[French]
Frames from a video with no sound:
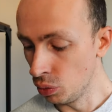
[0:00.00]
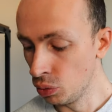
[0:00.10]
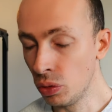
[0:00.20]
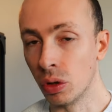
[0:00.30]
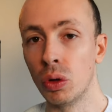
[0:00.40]

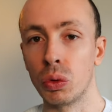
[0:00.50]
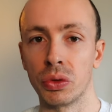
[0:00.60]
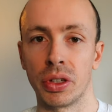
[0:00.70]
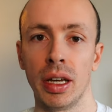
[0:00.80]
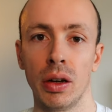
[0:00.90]
ou au
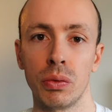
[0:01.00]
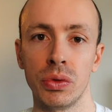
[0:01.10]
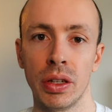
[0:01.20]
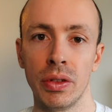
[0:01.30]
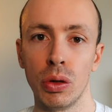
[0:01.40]
contraire,
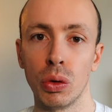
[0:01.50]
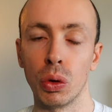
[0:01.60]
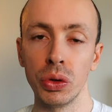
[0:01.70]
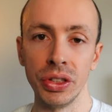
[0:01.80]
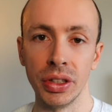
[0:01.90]
vous avez le
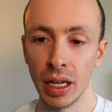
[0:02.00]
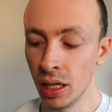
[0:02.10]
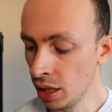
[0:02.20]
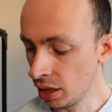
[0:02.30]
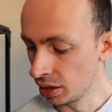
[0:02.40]

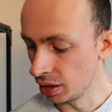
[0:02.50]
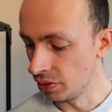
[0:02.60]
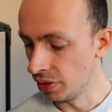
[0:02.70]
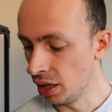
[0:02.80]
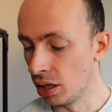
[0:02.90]
Rodinal
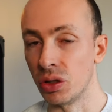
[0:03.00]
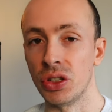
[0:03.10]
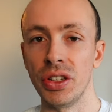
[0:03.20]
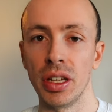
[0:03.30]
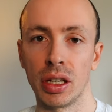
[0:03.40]
qui va
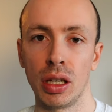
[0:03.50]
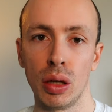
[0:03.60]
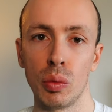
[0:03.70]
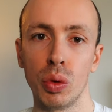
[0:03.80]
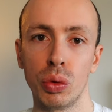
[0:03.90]

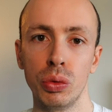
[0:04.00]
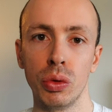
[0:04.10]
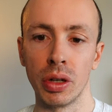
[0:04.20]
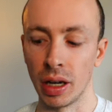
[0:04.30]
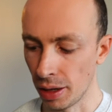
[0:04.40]
générer beaucoup
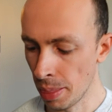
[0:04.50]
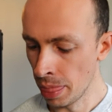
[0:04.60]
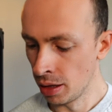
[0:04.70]
de grains.